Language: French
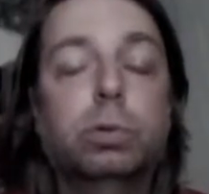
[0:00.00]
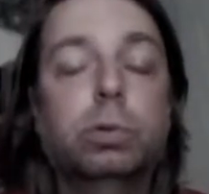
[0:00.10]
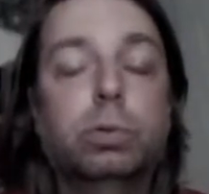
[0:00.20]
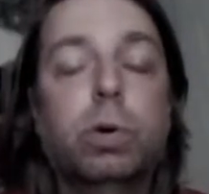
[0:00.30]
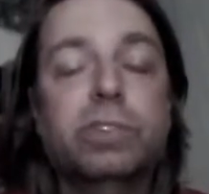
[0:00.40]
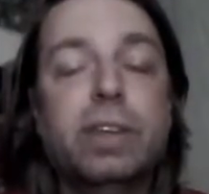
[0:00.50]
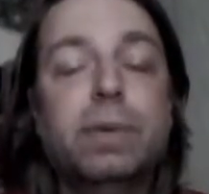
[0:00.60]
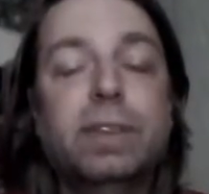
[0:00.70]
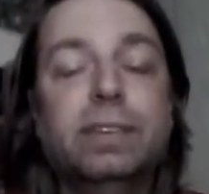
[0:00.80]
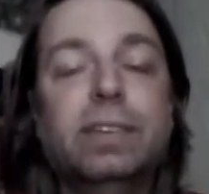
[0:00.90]
troisième
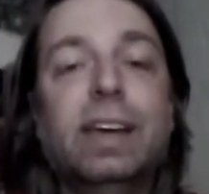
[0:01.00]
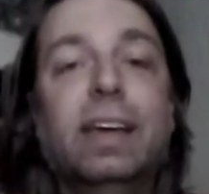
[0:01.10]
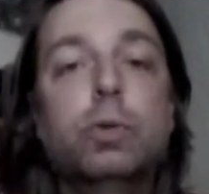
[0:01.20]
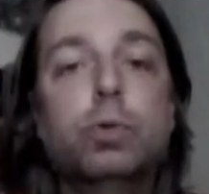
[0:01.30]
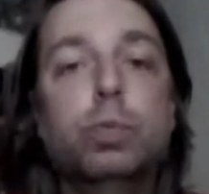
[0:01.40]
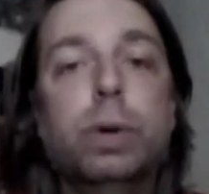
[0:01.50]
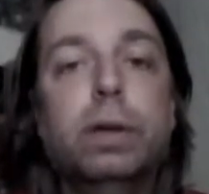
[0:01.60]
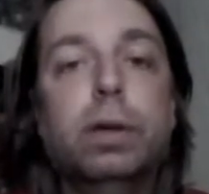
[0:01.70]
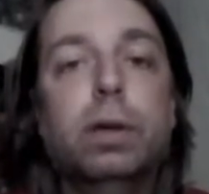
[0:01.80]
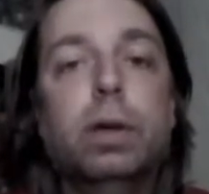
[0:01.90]
et dernier
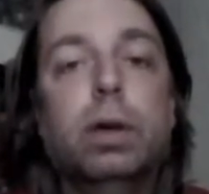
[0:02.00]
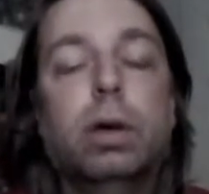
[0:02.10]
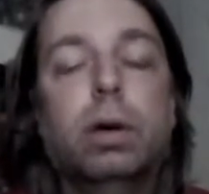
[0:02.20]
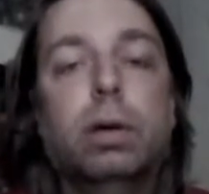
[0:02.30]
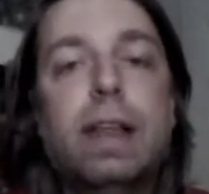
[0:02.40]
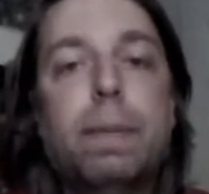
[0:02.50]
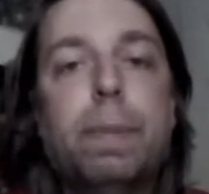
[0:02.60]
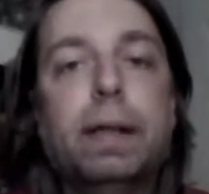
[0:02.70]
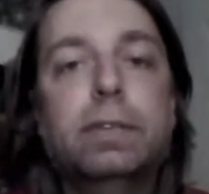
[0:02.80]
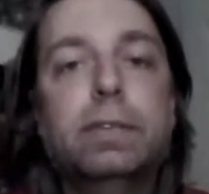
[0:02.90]
résumé euh, de la
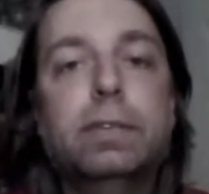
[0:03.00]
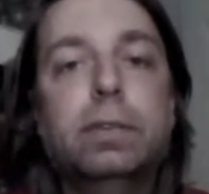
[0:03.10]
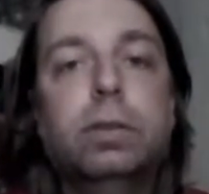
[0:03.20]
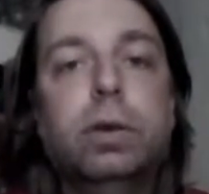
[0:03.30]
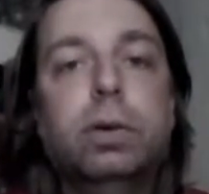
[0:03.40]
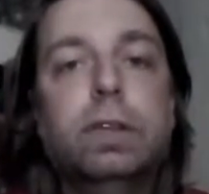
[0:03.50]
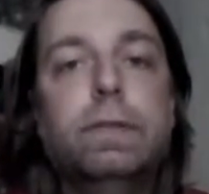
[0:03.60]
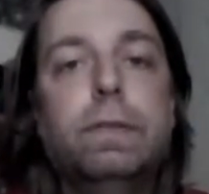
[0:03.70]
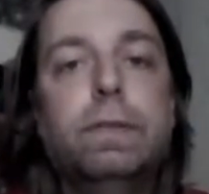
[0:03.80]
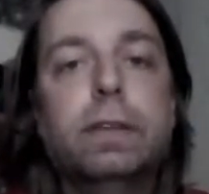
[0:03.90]
partie de
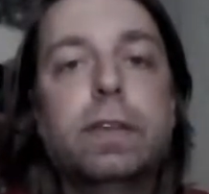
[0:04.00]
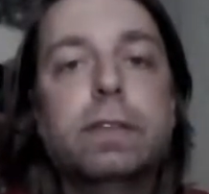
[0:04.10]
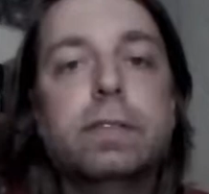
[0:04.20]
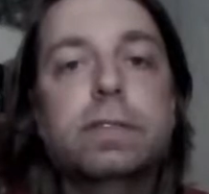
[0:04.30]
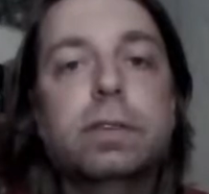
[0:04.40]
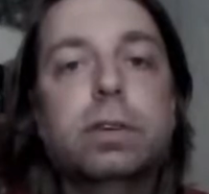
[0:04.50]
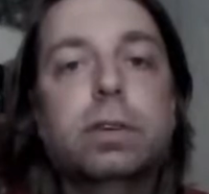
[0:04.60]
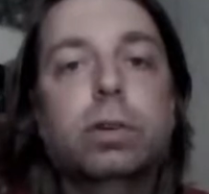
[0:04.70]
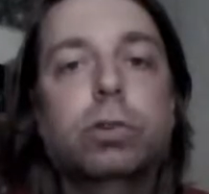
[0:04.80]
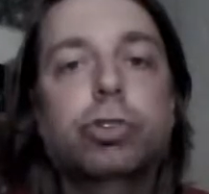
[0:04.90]
défi fantastique
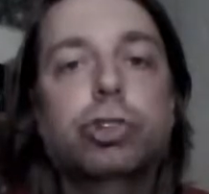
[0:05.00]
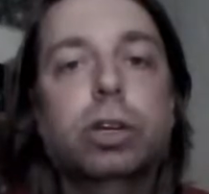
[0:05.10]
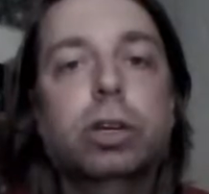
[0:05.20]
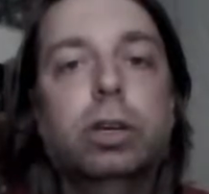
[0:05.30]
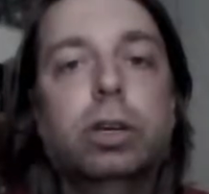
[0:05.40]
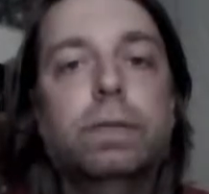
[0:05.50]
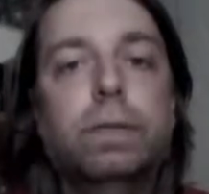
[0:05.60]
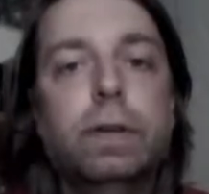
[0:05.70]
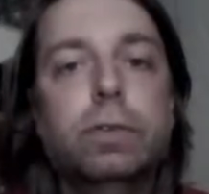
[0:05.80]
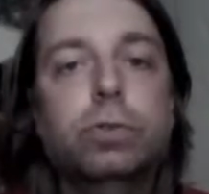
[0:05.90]
que j'ai
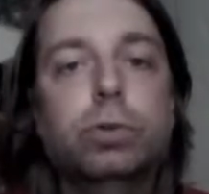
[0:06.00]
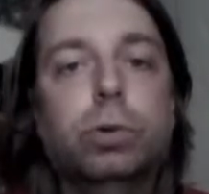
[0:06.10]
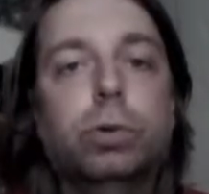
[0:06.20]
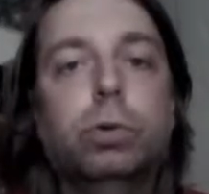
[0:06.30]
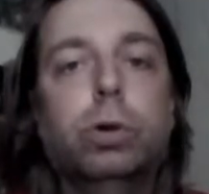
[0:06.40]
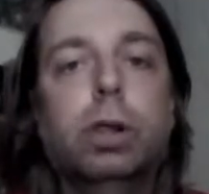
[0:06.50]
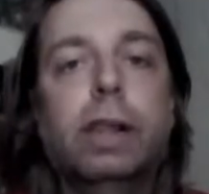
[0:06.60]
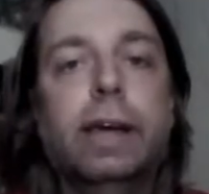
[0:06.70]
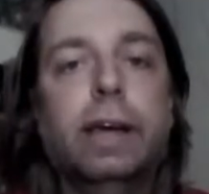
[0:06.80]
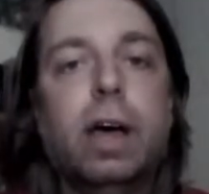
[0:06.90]
fait sur Google
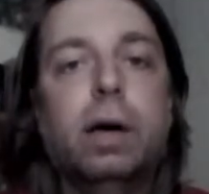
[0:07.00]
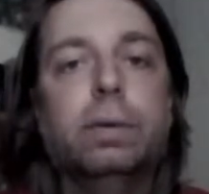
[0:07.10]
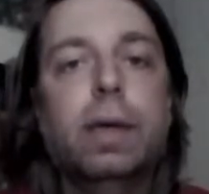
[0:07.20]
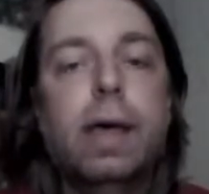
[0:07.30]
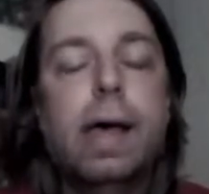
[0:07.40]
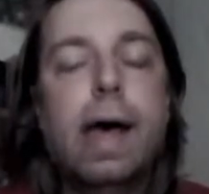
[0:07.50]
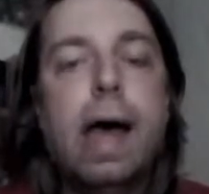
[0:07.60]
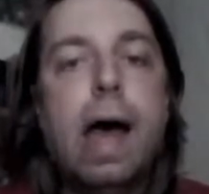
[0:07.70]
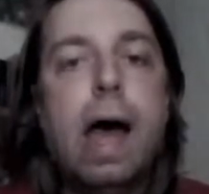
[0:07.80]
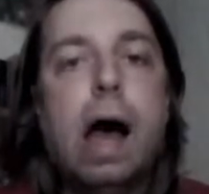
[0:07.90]
Hangout
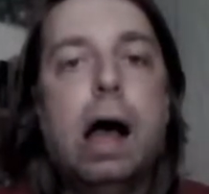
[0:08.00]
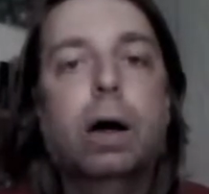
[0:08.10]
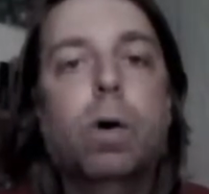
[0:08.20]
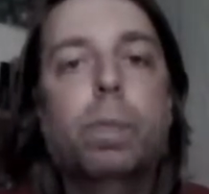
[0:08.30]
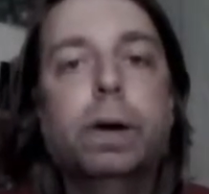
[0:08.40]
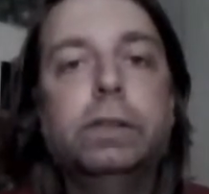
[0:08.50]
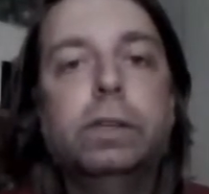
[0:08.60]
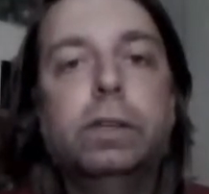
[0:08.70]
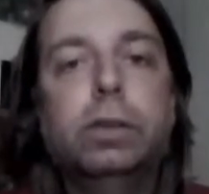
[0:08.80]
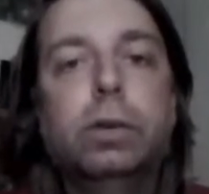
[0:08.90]
en
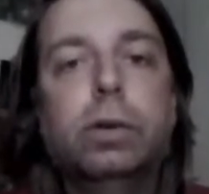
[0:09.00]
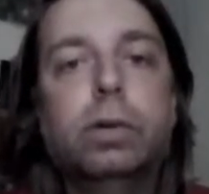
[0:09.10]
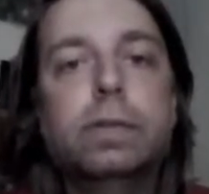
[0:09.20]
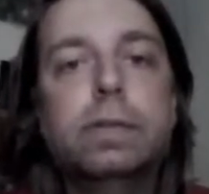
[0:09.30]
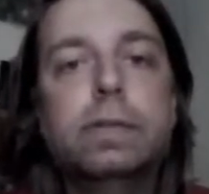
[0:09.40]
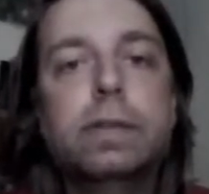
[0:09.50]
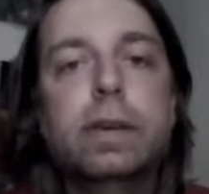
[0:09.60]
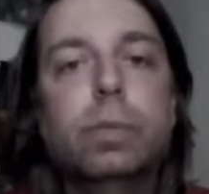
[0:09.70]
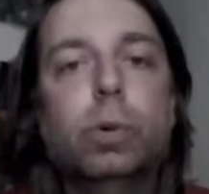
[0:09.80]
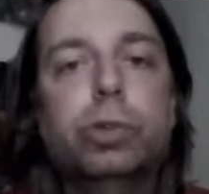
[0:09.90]
compagnie de
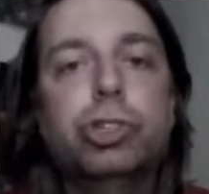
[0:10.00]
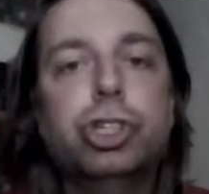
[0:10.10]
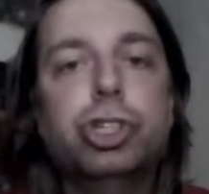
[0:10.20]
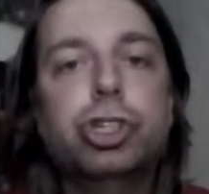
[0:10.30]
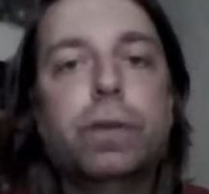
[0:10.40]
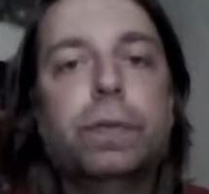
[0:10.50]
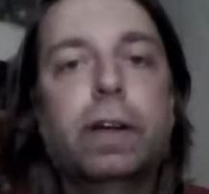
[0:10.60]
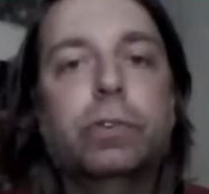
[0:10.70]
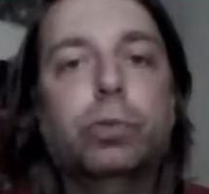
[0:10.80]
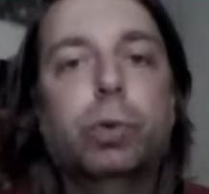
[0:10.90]
Saint maudit
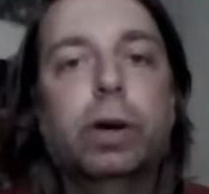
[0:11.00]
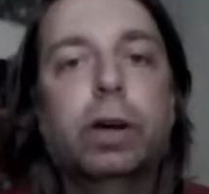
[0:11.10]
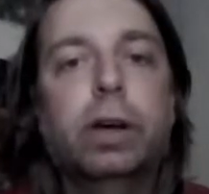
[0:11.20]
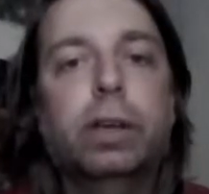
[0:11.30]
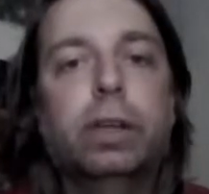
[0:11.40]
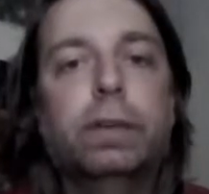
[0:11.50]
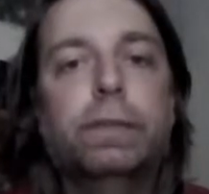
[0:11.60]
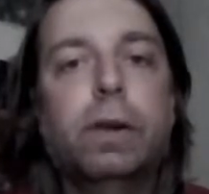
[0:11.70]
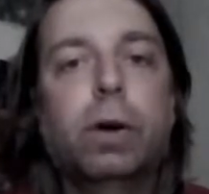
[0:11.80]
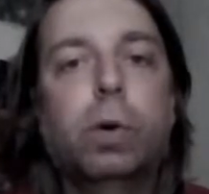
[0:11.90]
Jean-François qui
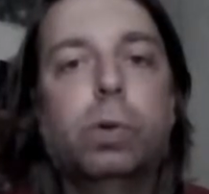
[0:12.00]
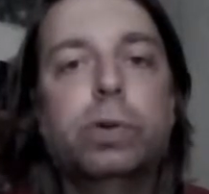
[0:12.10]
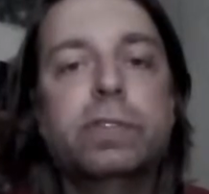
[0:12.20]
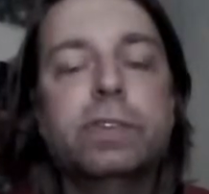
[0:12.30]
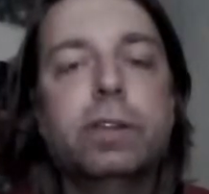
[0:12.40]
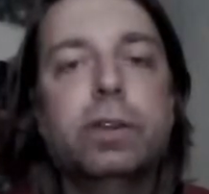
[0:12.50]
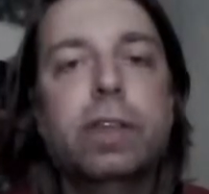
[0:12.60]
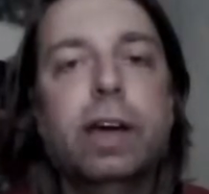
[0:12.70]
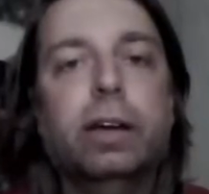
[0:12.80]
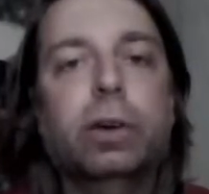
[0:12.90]
fait le rôle de
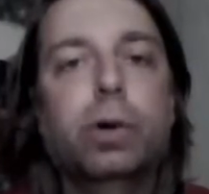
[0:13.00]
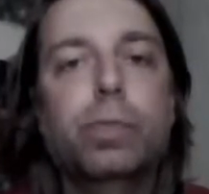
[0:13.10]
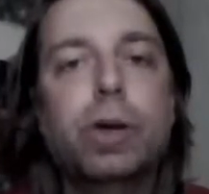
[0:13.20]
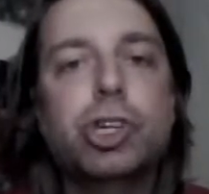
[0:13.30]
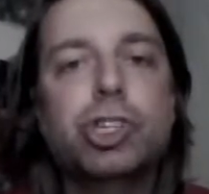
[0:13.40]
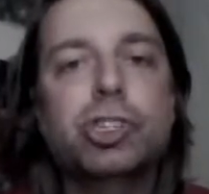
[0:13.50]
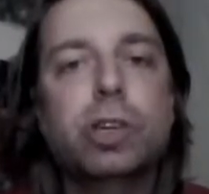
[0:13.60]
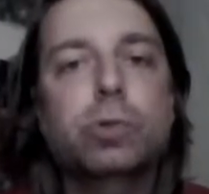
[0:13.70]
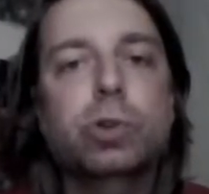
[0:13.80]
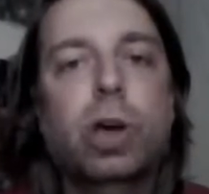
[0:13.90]
Cyclodac, un
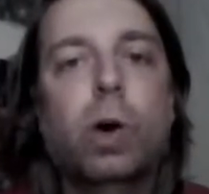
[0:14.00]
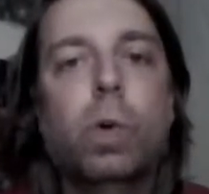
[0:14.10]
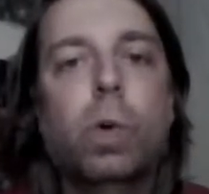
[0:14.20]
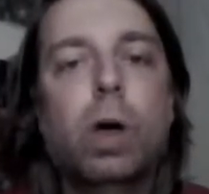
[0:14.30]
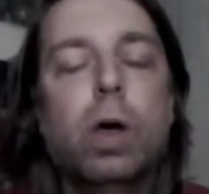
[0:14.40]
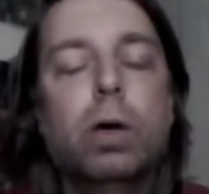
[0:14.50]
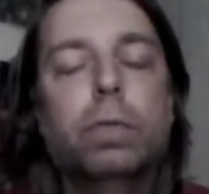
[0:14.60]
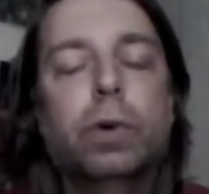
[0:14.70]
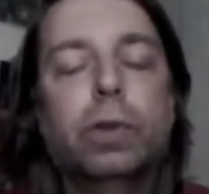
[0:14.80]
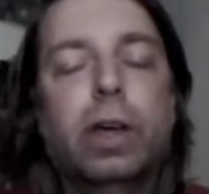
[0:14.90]
magicien du chaos
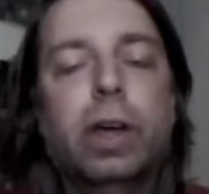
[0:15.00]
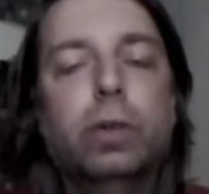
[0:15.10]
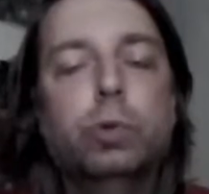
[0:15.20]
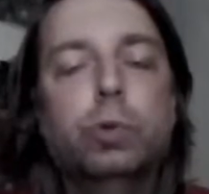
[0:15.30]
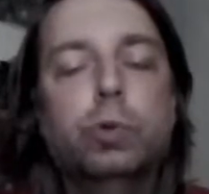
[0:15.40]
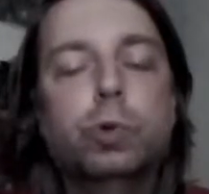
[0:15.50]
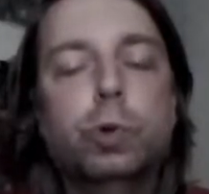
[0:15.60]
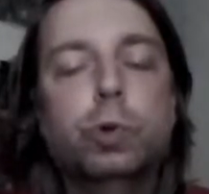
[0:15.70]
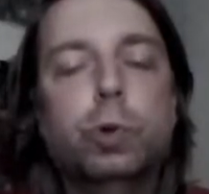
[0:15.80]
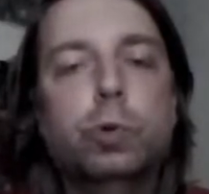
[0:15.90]
venant du
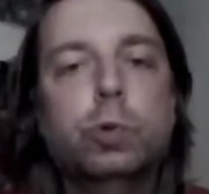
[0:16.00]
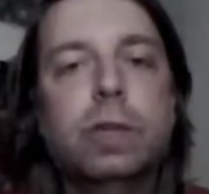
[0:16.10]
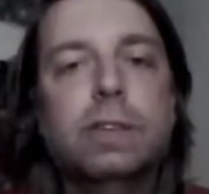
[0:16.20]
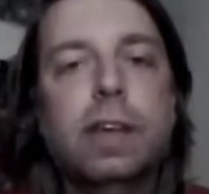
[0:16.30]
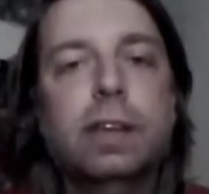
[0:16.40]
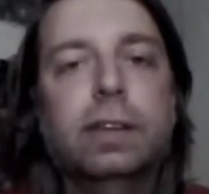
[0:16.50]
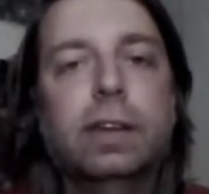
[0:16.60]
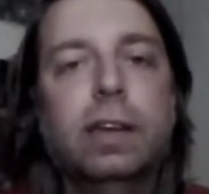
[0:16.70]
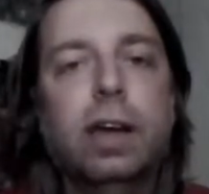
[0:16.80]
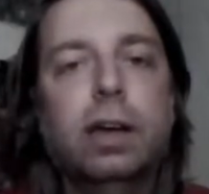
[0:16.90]
sud du désert
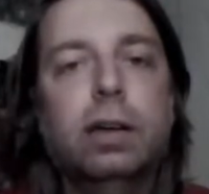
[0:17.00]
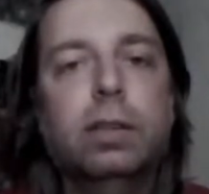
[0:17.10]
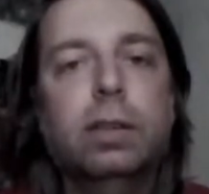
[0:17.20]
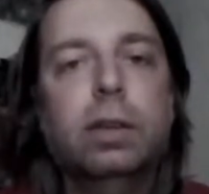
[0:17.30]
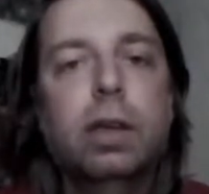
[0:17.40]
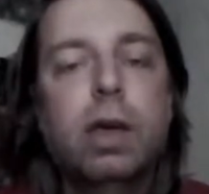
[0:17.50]
des crânes,